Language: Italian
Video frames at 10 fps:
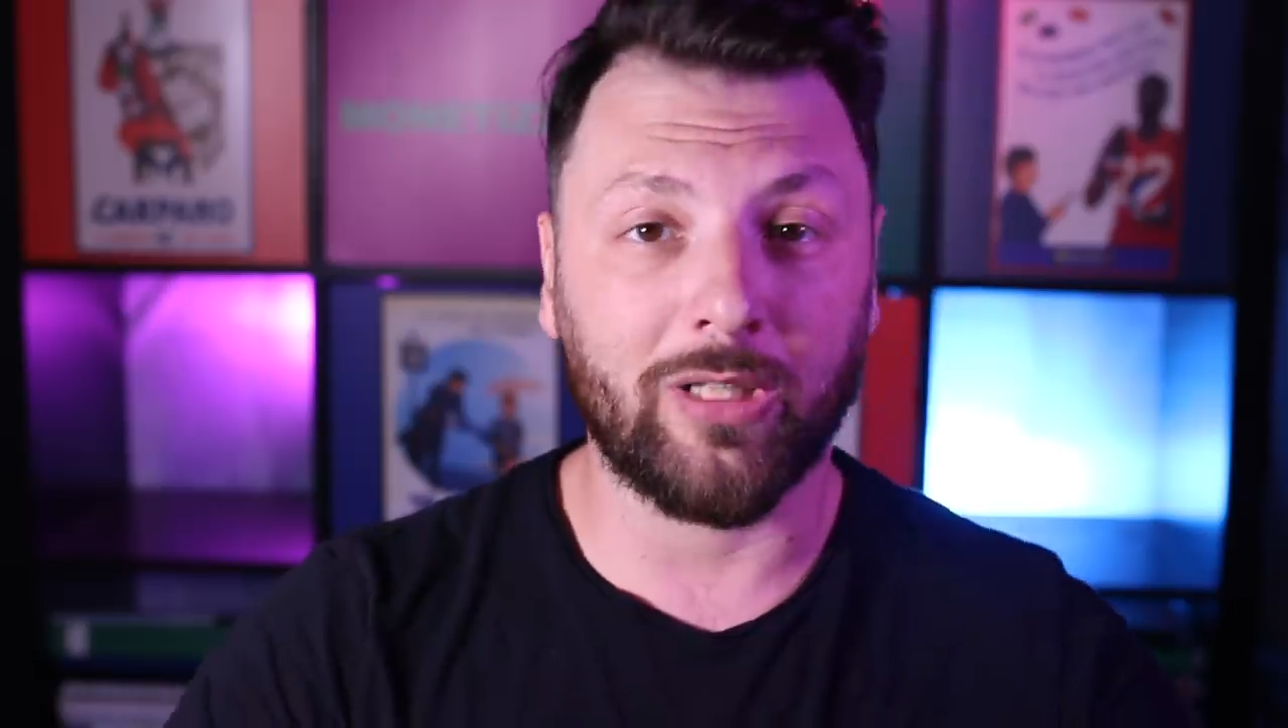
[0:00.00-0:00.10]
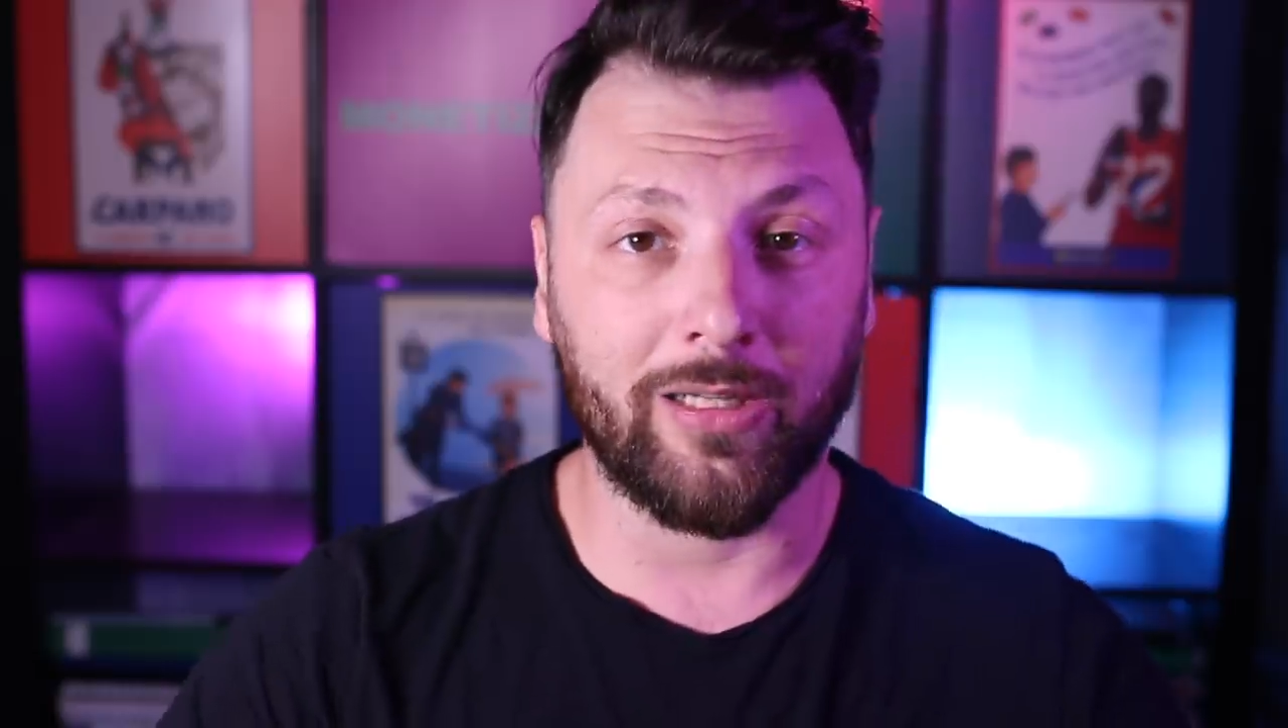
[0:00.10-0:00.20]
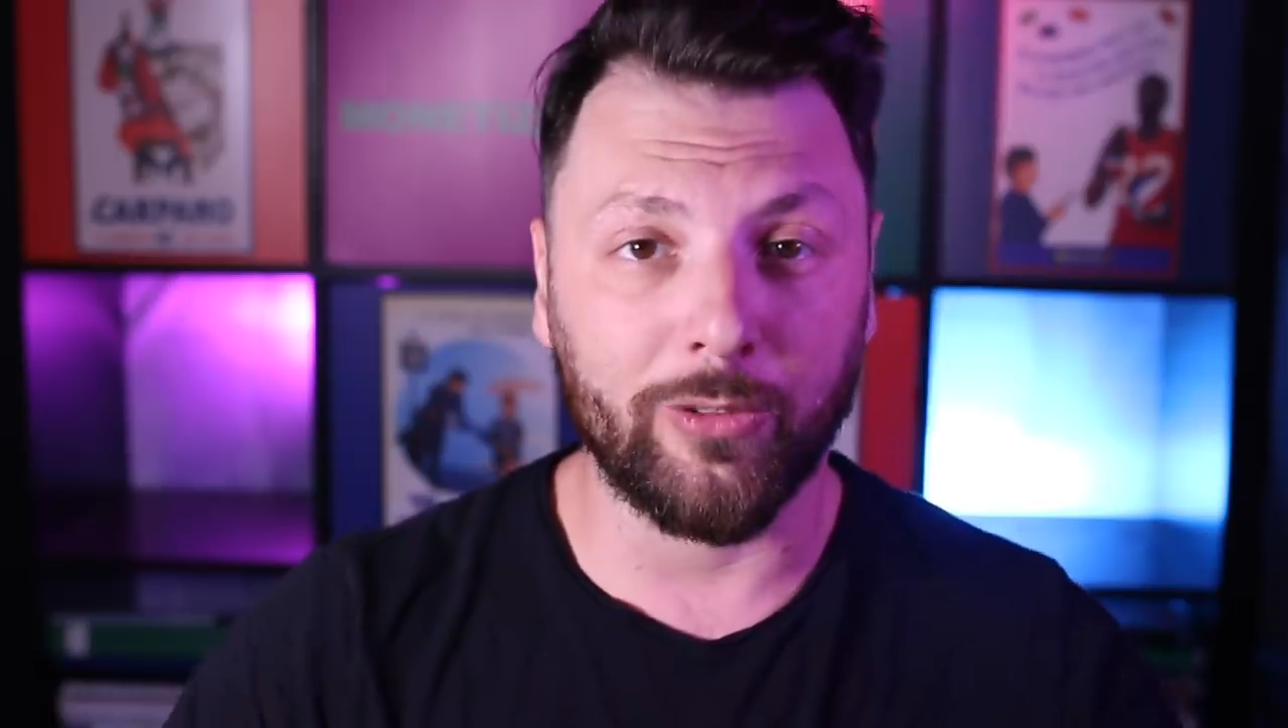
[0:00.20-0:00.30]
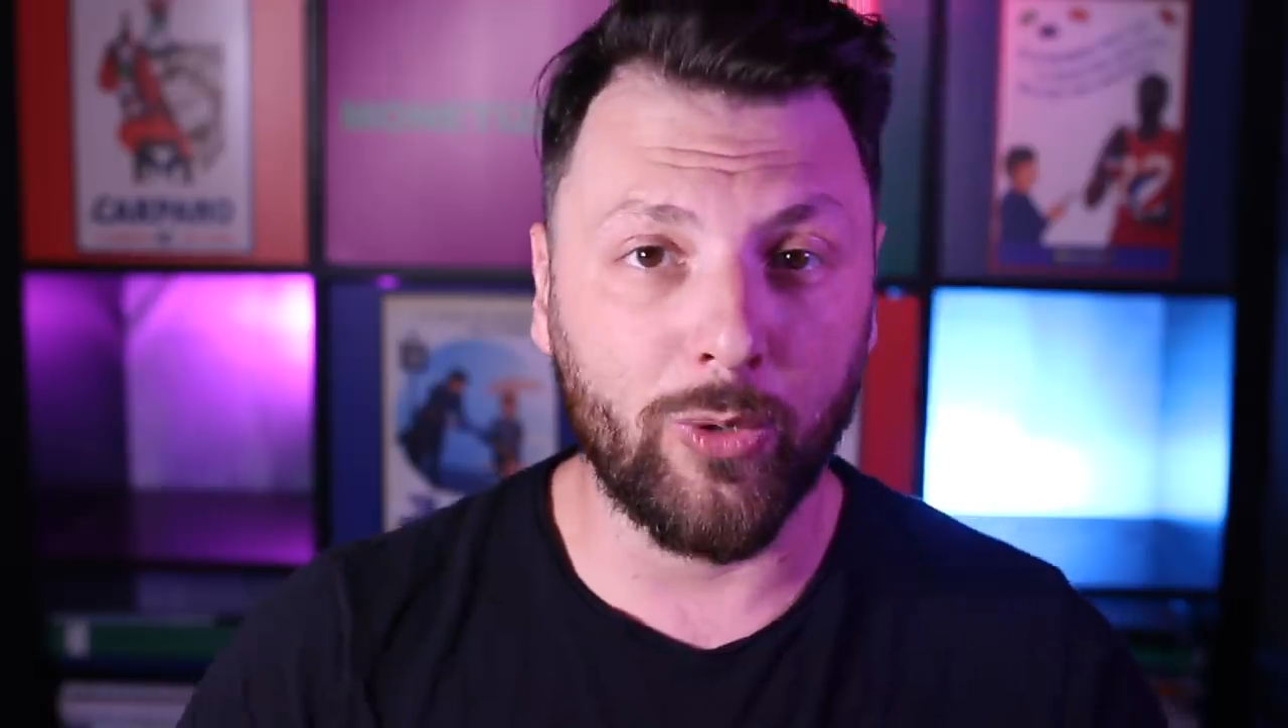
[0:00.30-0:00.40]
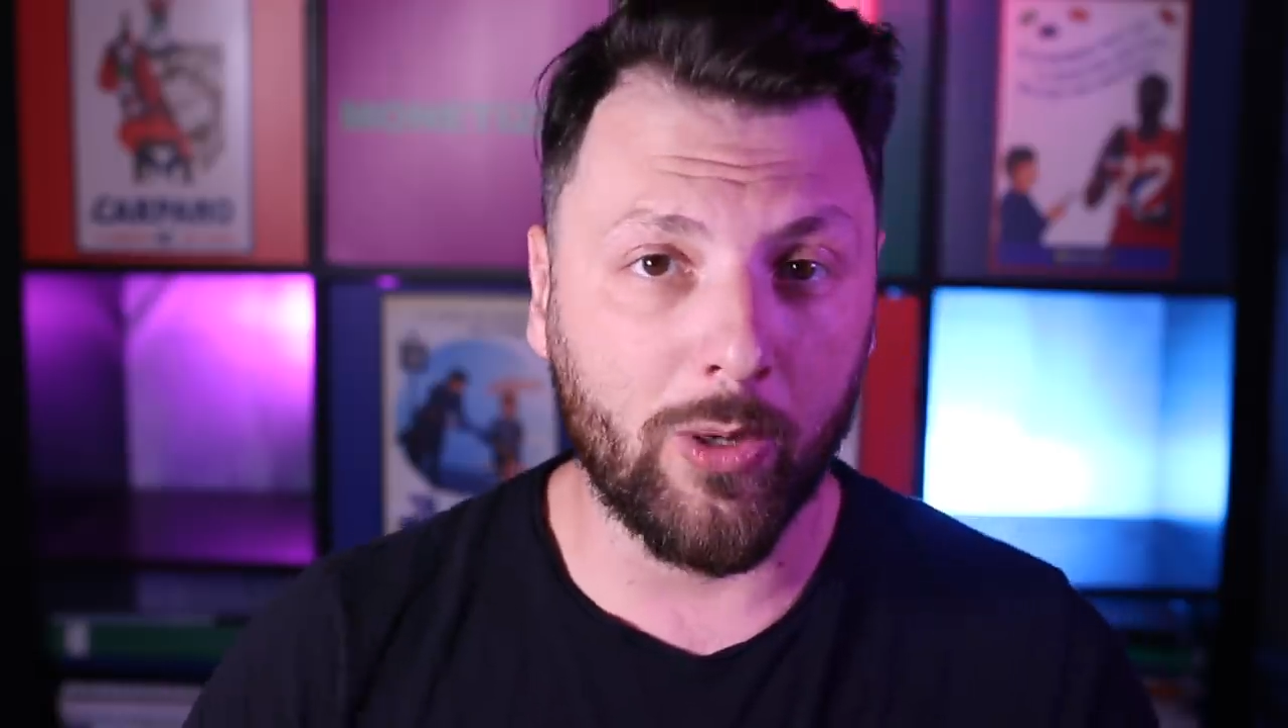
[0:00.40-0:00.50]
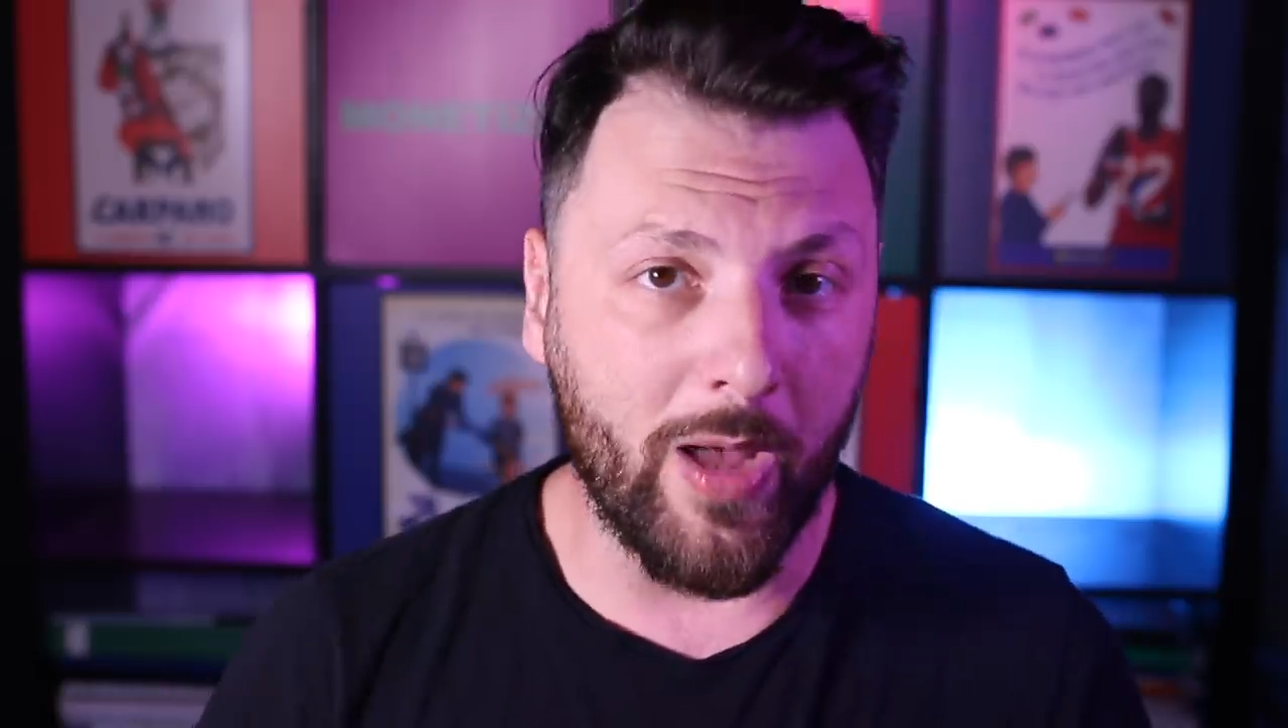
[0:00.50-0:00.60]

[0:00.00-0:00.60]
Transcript: tra le due